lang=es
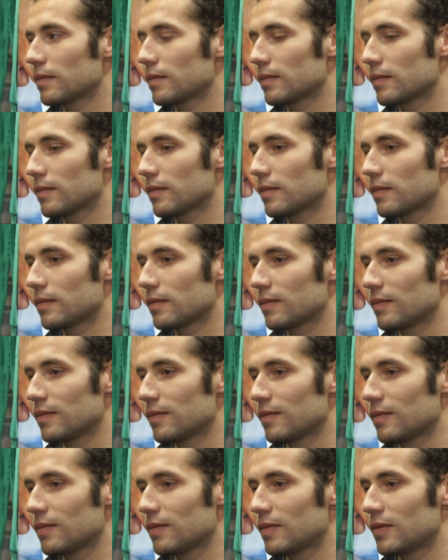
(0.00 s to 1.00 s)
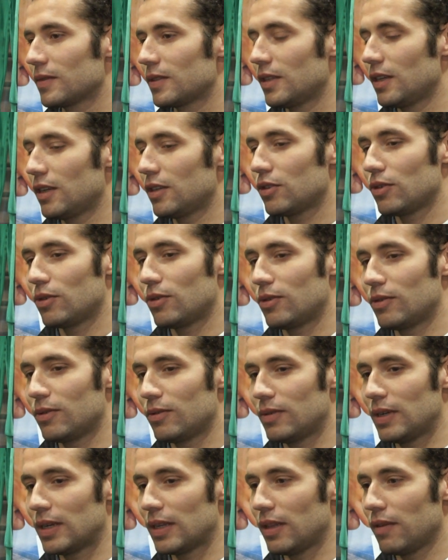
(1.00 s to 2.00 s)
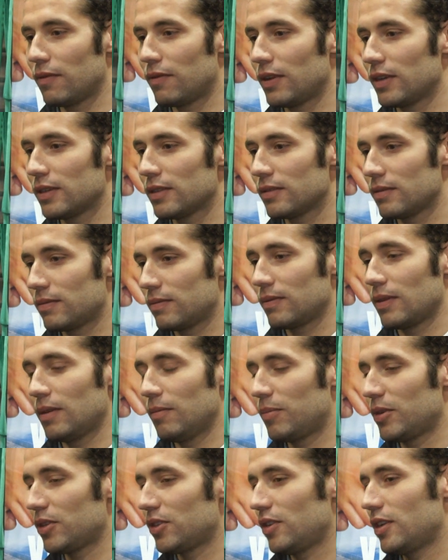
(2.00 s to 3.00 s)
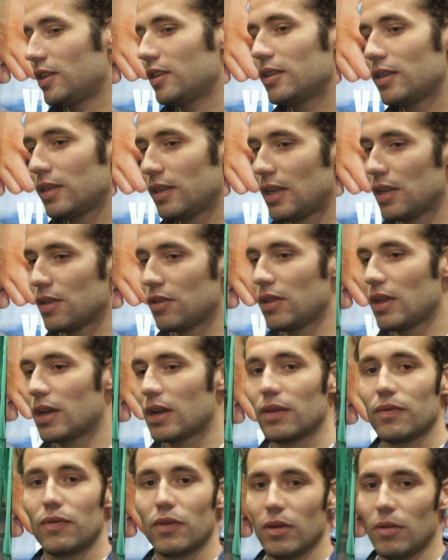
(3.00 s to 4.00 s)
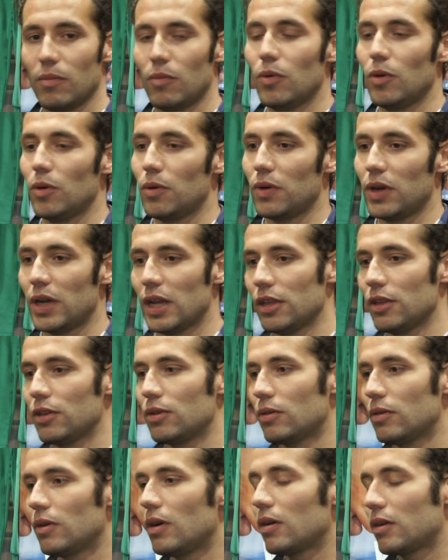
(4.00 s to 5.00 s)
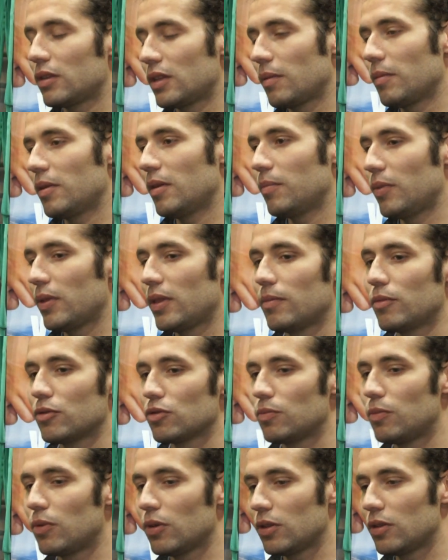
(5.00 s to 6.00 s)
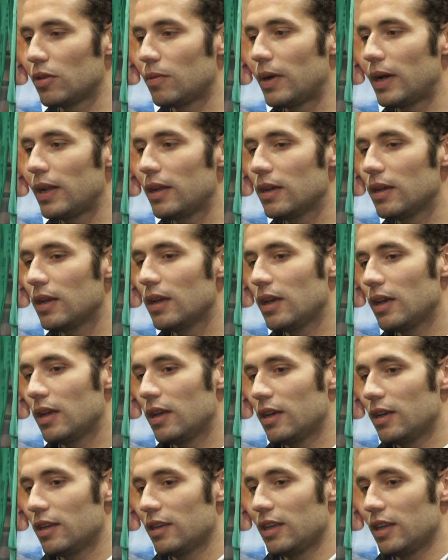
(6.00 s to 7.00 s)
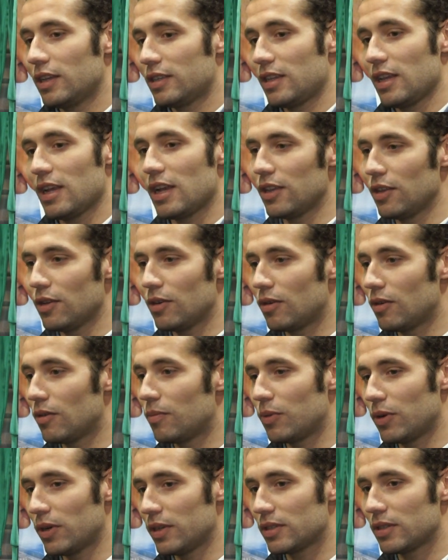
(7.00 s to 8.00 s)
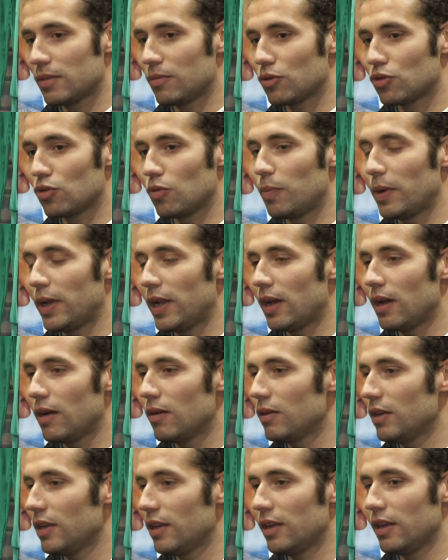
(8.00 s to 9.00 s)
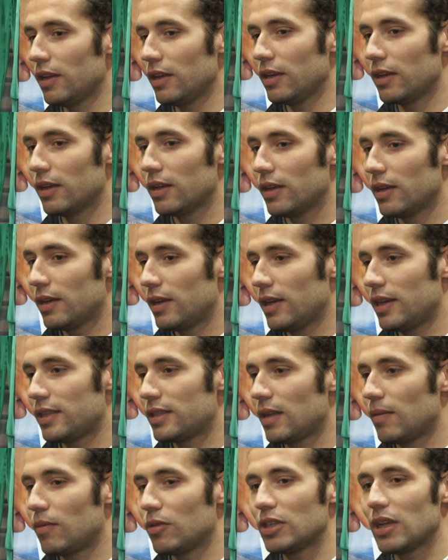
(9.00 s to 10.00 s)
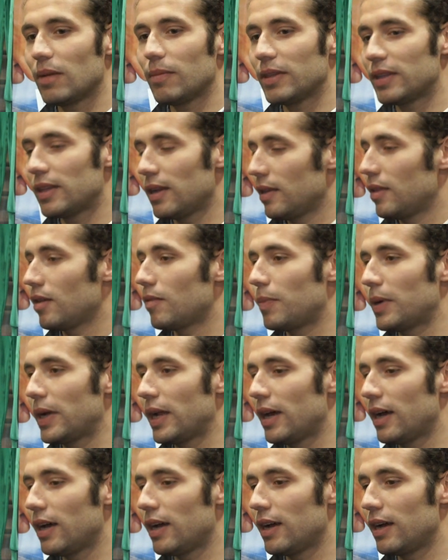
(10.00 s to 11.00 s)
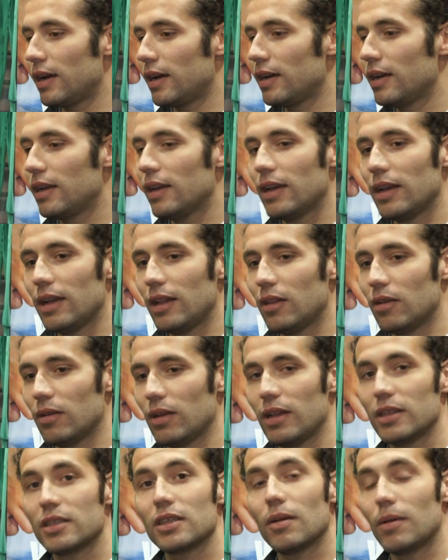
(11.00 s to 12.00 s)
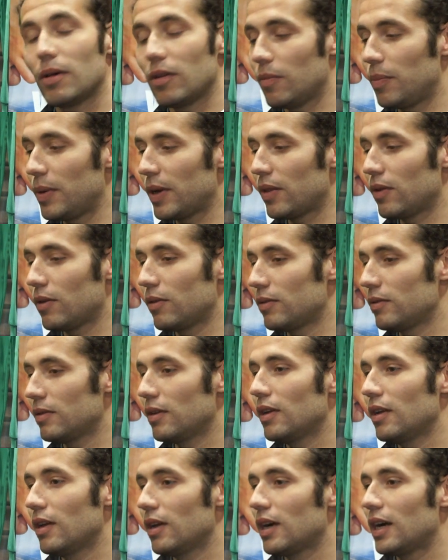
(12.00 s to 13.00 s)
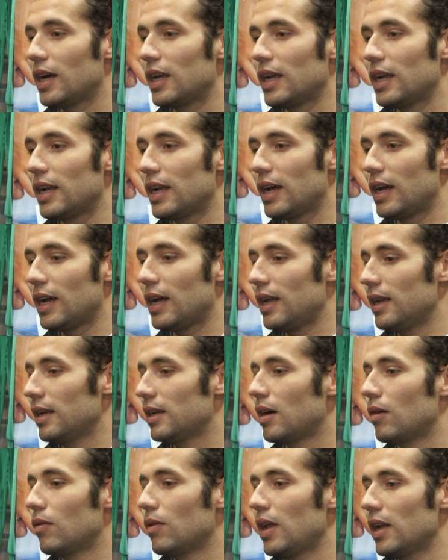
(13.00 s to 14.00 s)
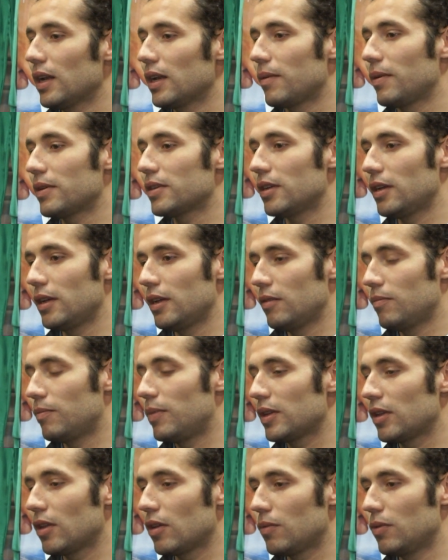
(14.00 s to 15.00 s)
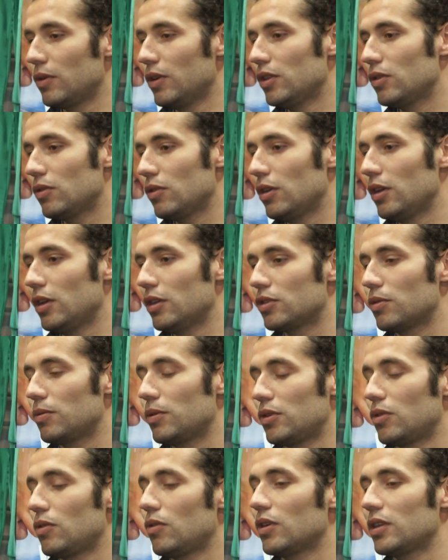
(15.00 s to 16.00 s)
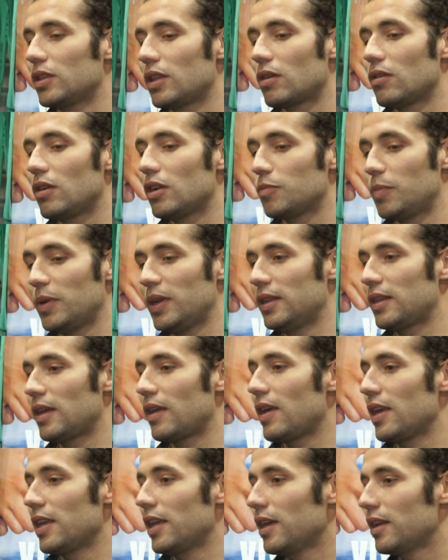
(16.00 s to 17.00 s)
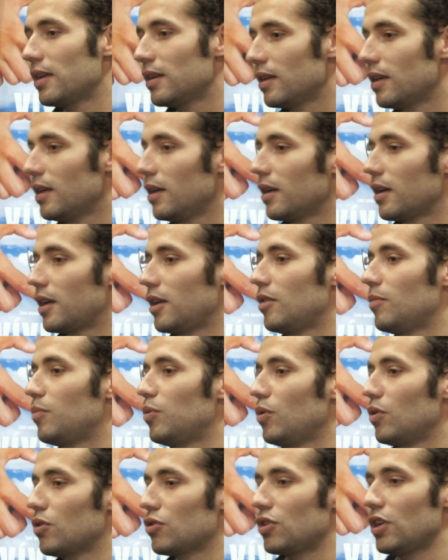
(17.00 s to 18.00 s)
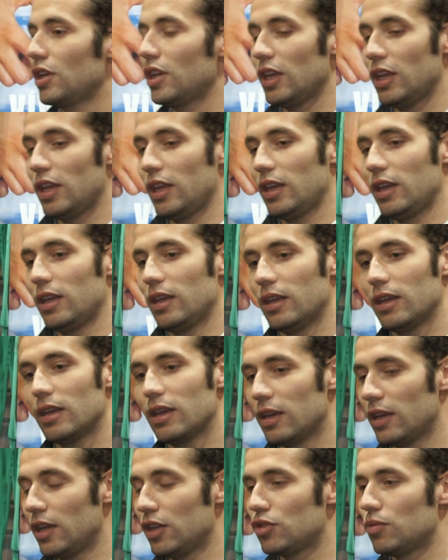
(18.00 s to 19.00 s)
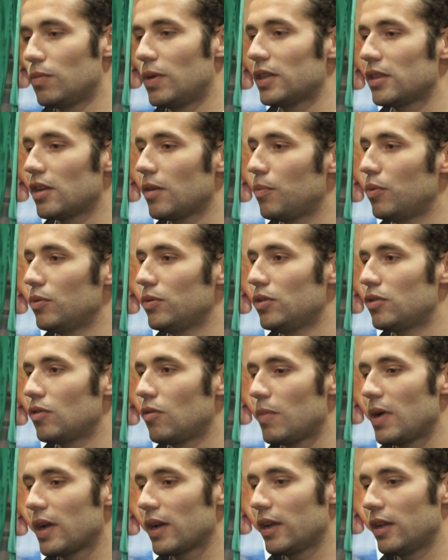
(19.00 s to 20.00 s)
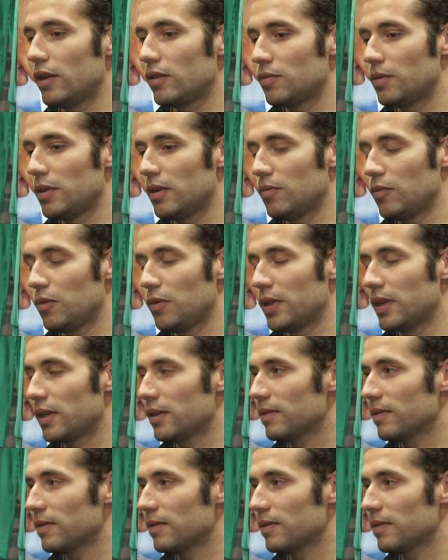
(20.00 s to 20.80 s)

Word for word: tremendas, ¿eh? Sí, son unas cifras impresionantes. El año y día que fue muy buen año, aunque también empecemos un poquito mal. Y este año pues hemos superado y estamos ya mentalizados para el, sábado, perdón, ganar al caudal, que va a ser un partido bonito y sobre todo quitarnos la espinita de ayer, que no pudo ser, y, sumar tres puntitos más que nos viene muy bien.